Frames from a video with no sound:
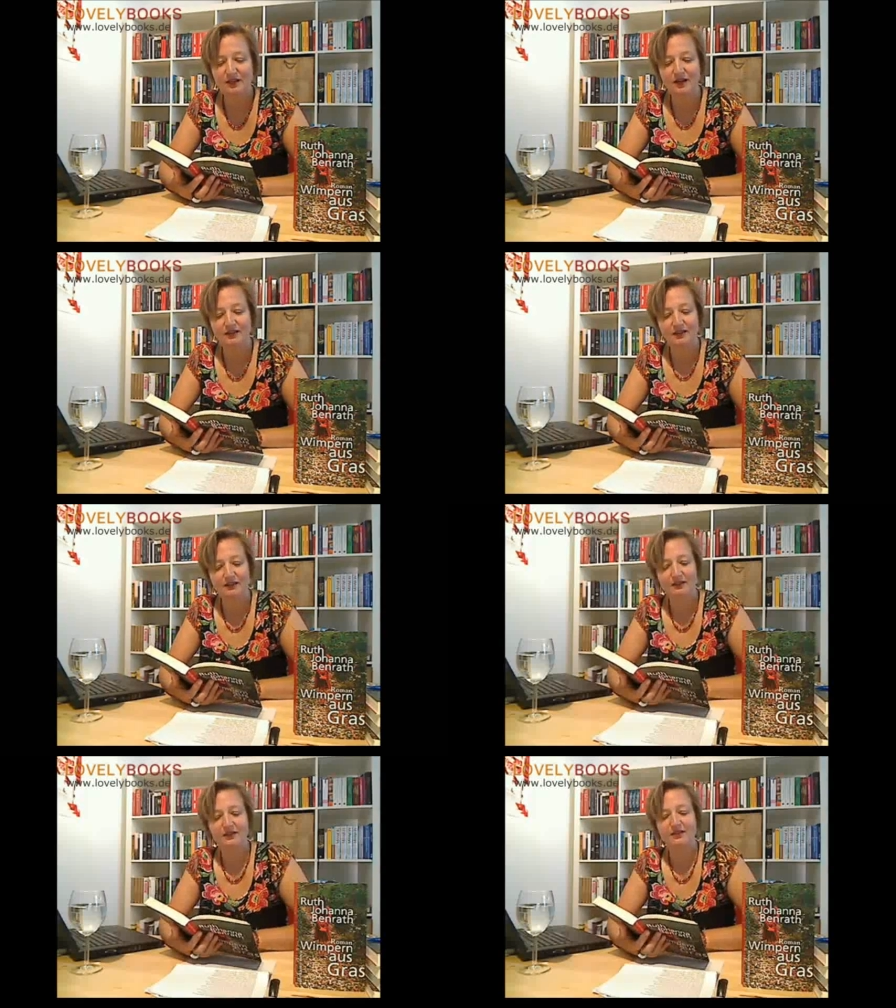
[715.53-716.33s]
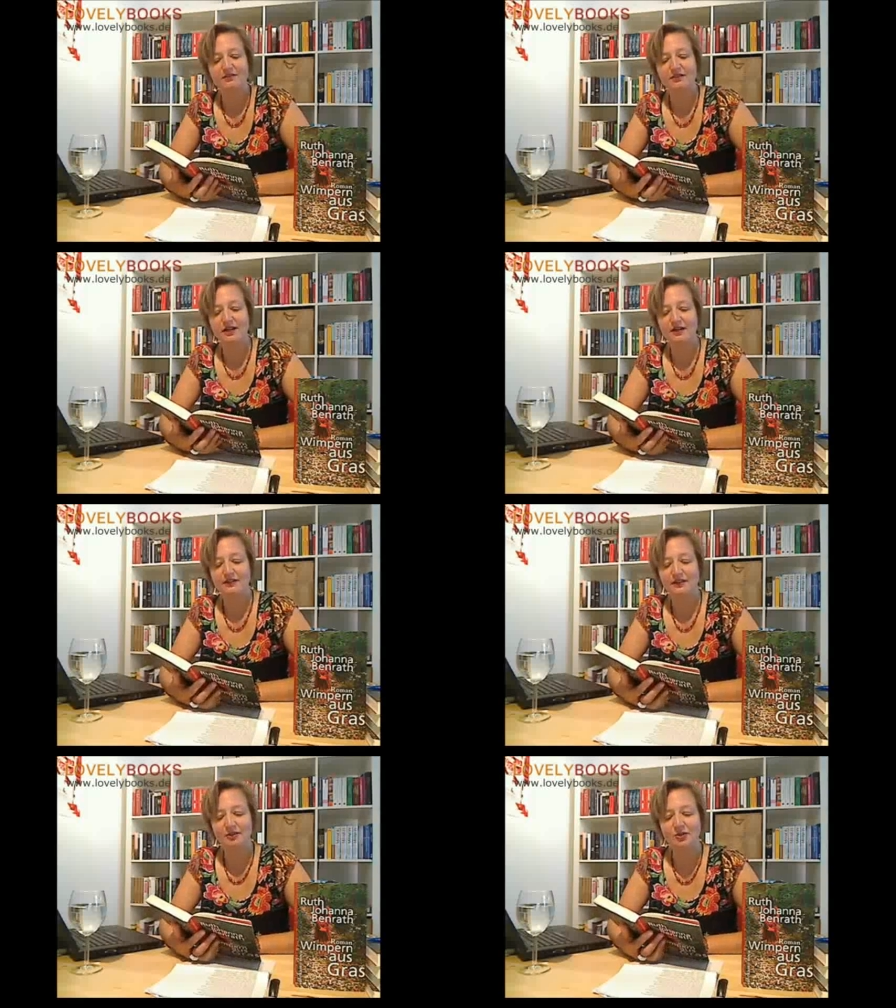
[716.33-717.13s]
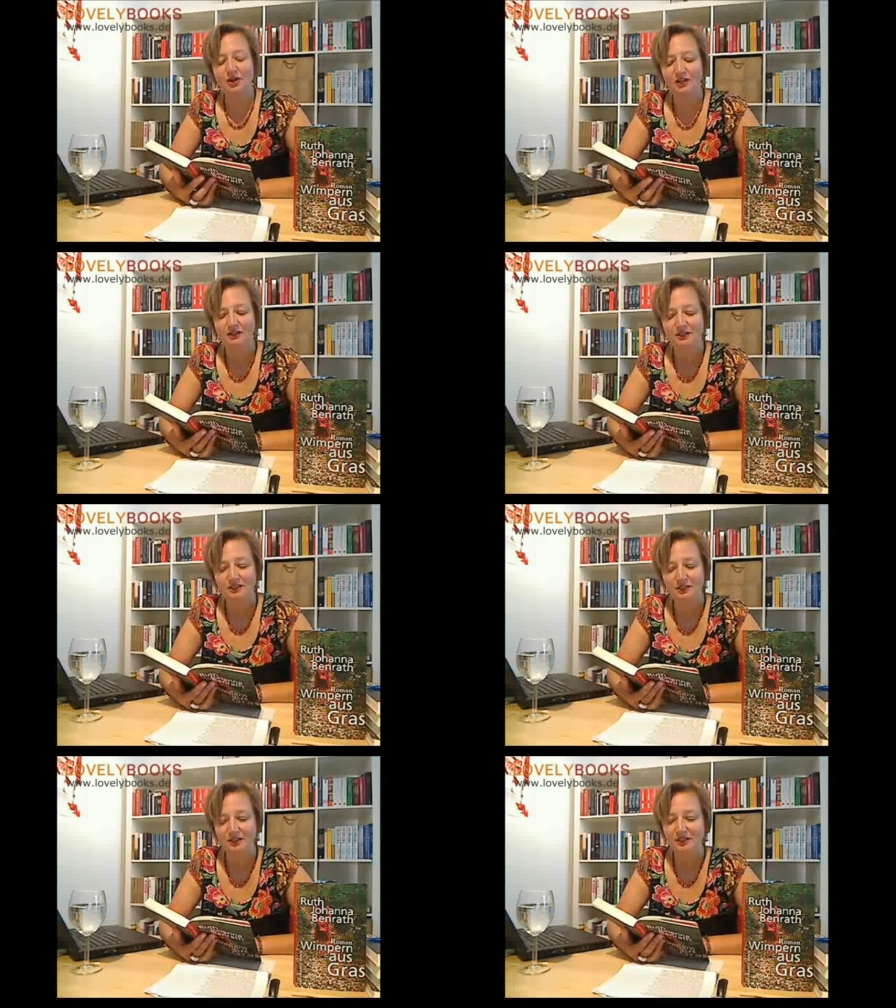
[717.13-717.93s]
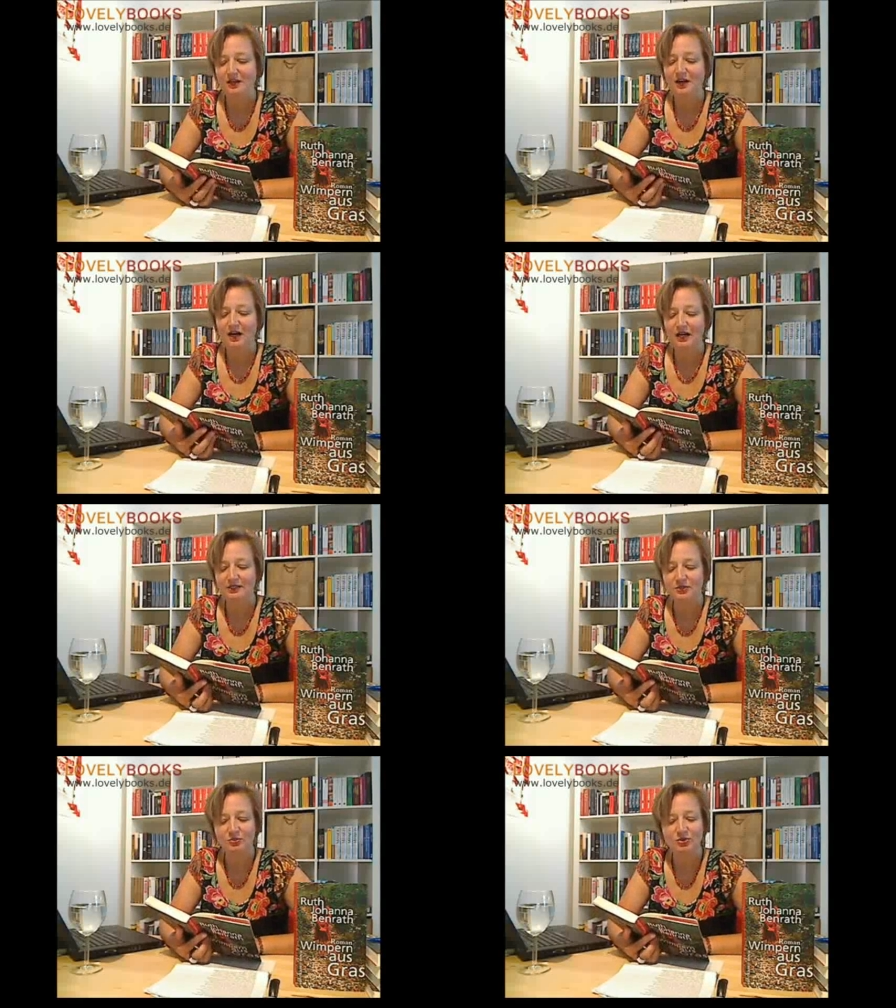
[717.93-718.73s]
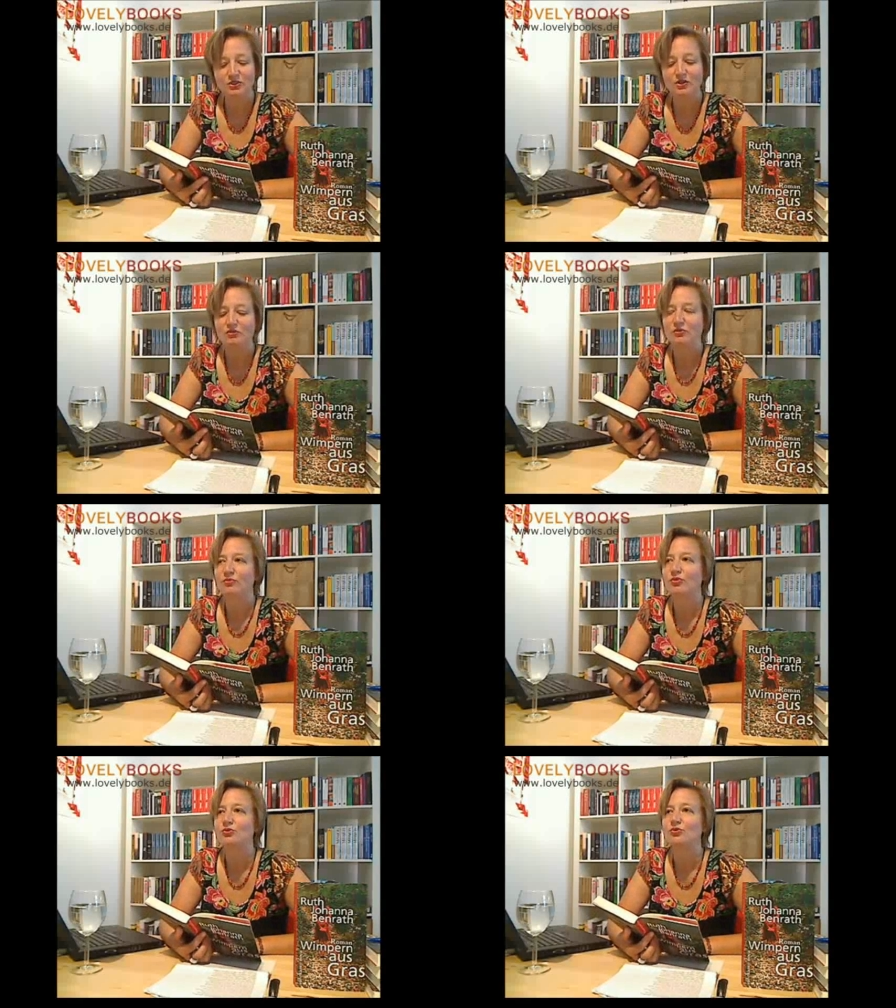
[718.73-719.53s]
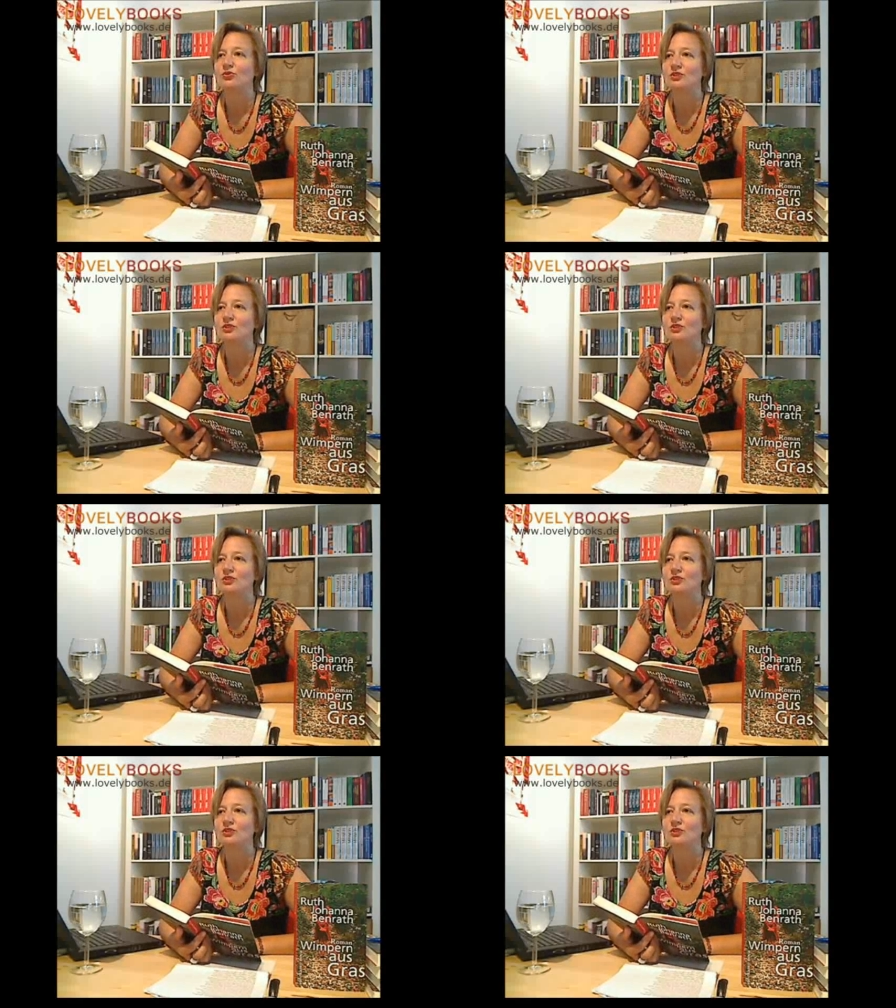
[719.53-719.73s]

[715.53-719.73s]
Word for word: Anna war ein Jahr jünger als sie, also muss sie auf dem Foto